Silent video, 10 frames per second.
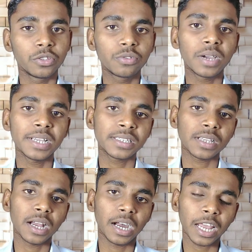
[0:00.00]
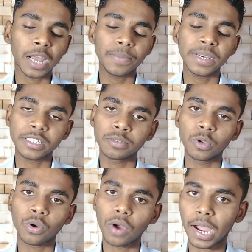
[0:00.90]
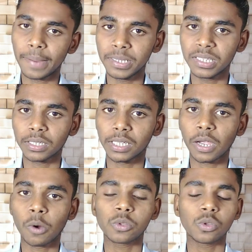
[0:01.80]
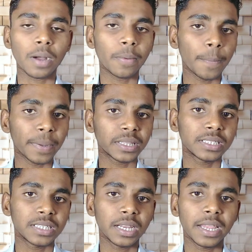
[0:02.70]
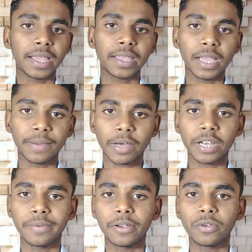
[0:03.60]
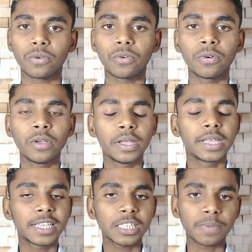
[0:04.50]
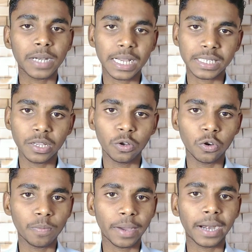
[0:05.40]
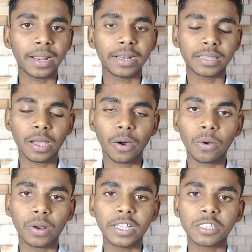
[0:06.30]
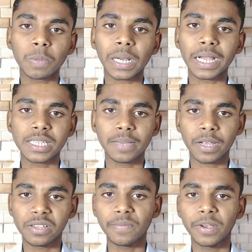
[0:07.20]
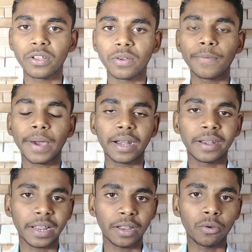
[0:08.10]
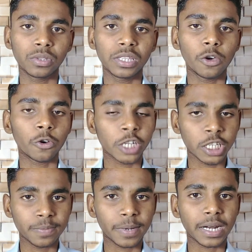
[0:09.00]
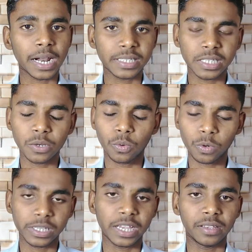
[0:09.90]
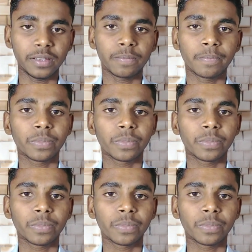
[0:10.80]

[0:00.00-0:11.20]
तो गाइज अगर आपने इस वीडियो को अभी तक देखा हो तो आपको पता चल गया कि हमारी वीडियो को किस प्रकार से यूट्यूब वायरल करता है और किस प्रकार से हमारी जो वीडियो वायरल नहीं होती है और किस प्रकार से हो जाएगी